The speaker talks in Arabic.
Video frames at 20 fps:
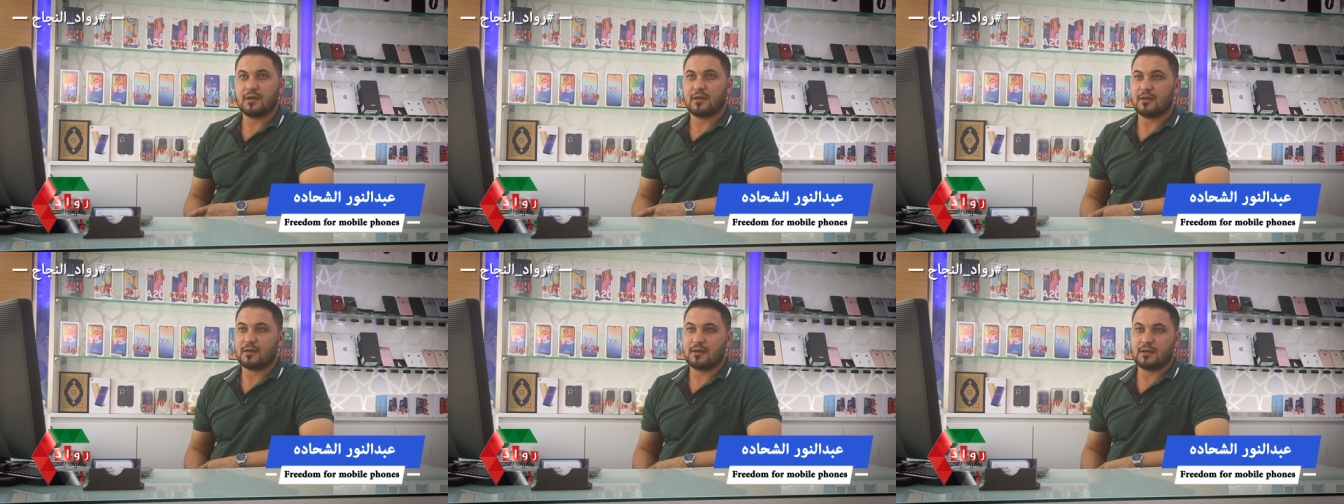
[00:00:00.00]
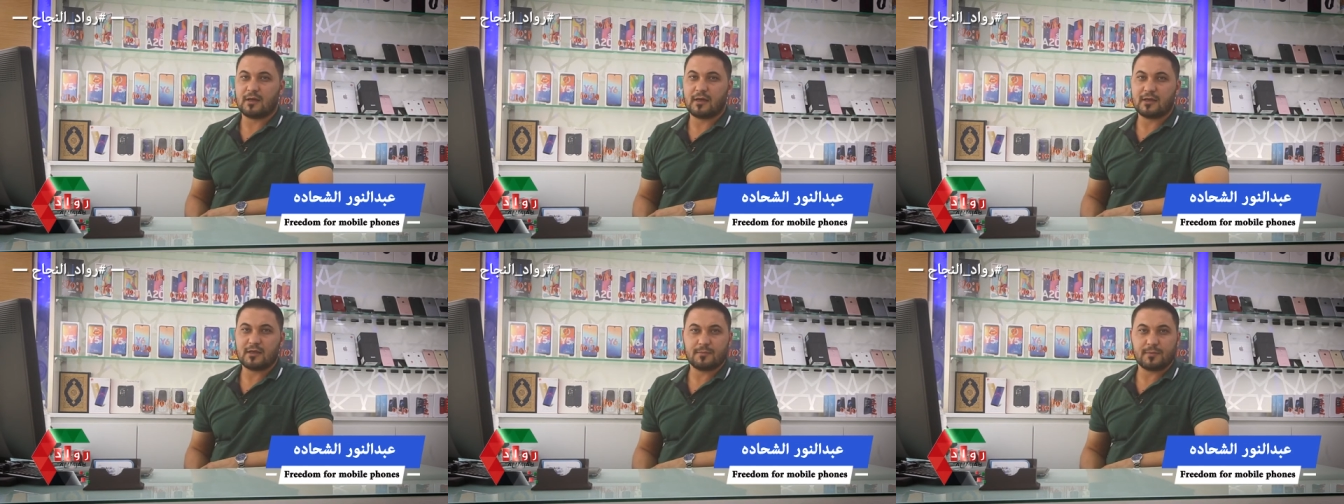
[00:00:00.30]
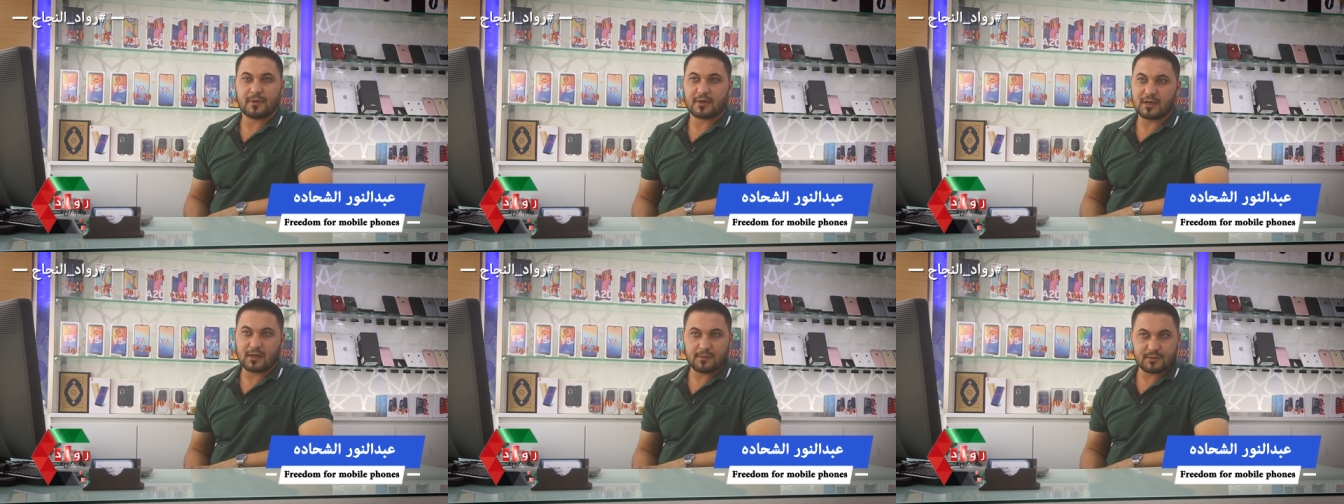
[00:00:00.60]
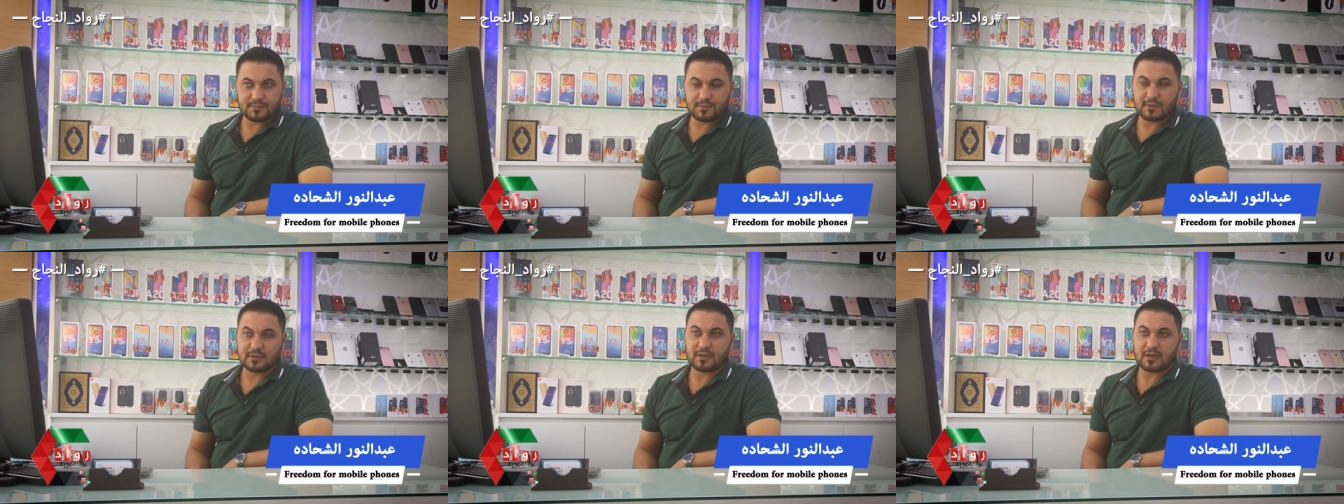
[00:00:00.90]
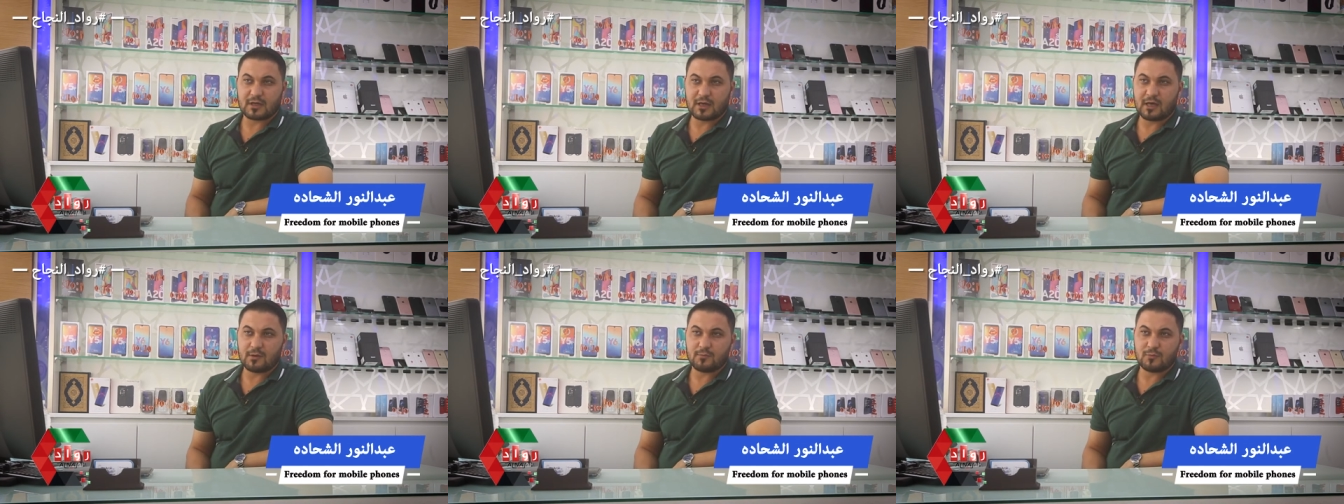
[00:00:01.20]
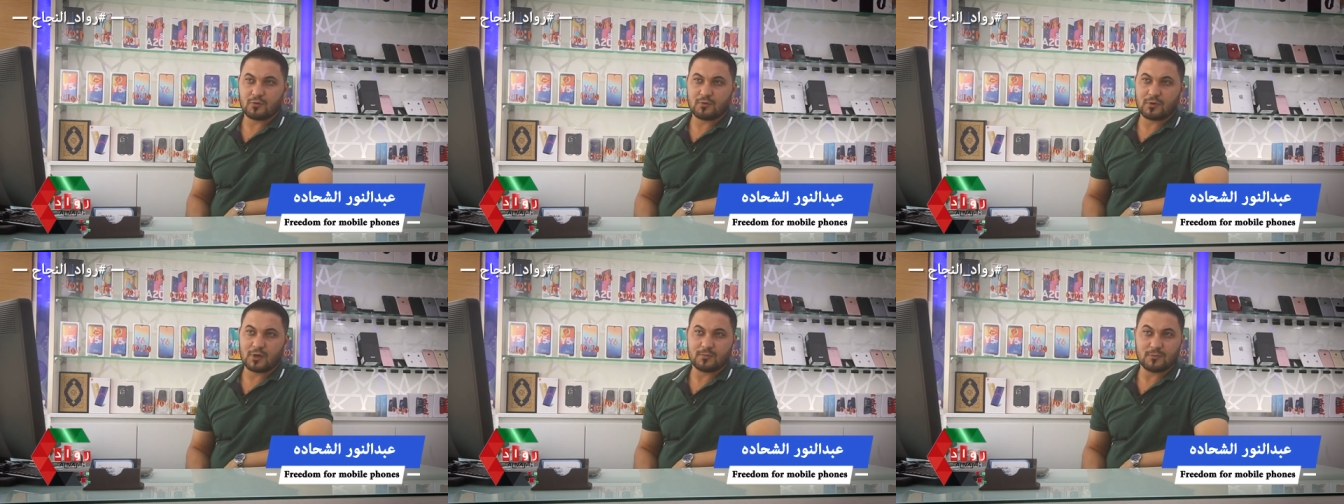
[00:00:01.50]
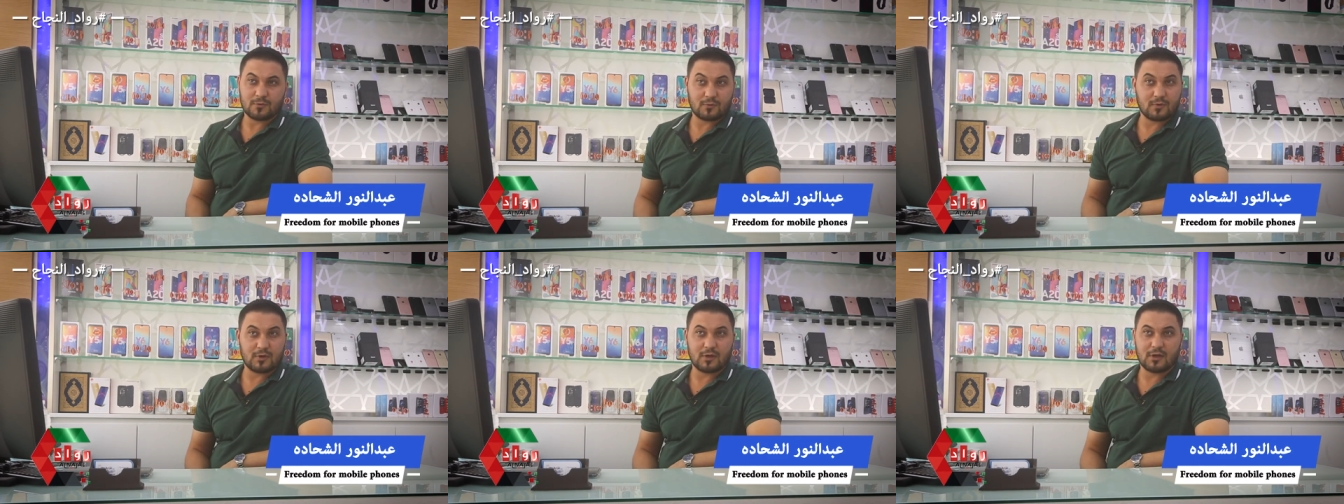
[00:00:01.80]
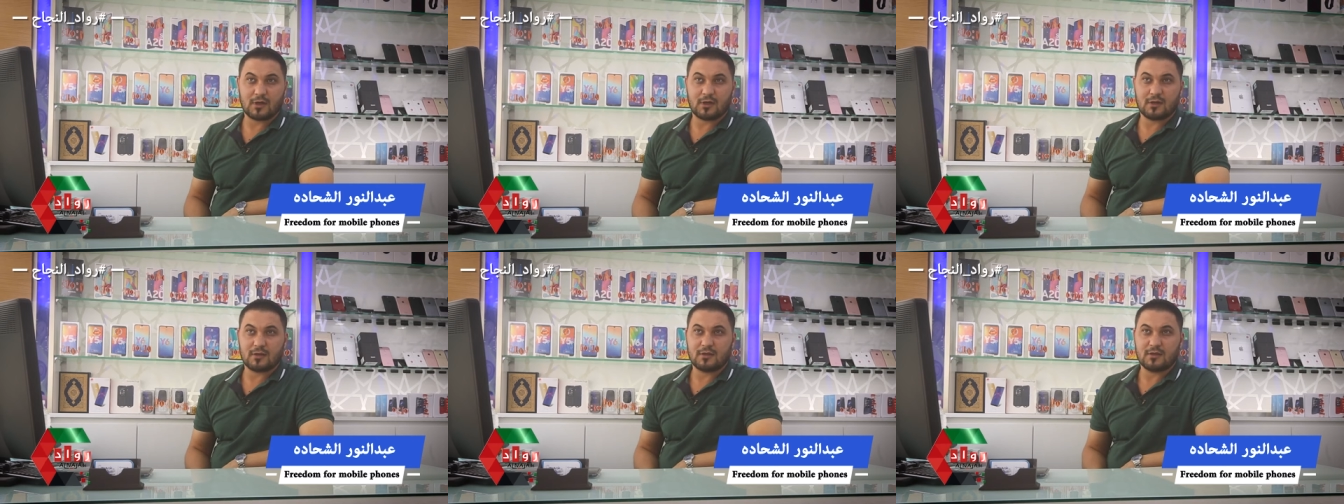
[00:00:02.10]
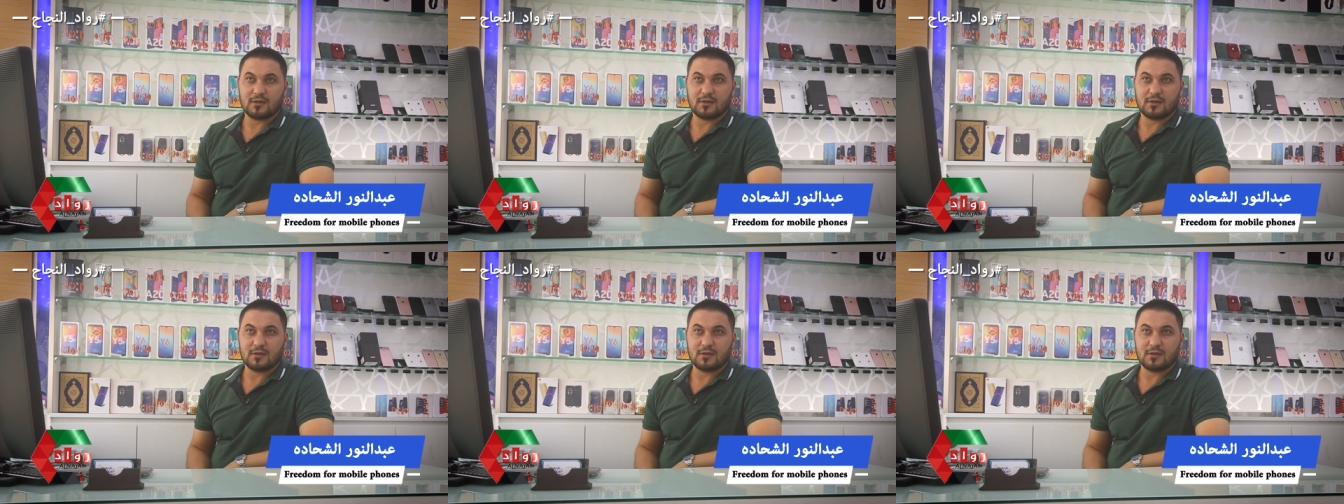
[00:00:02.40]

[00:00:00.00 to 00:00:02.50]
آه، اي برنامج بقدر احمله الحمد لله